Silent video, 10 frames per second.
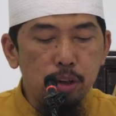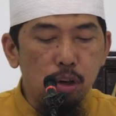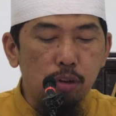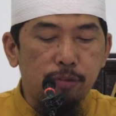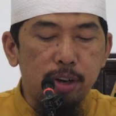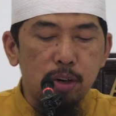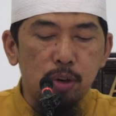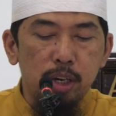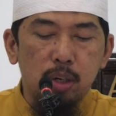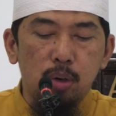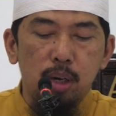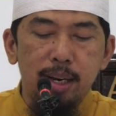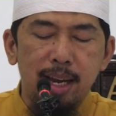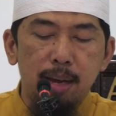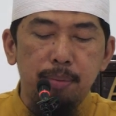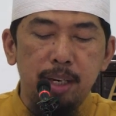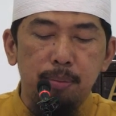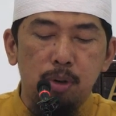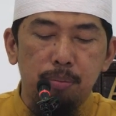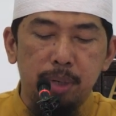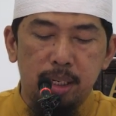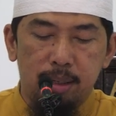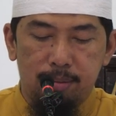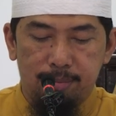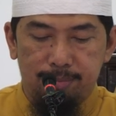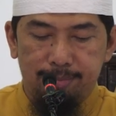Fayughfaru likulli 'abdin mu'min.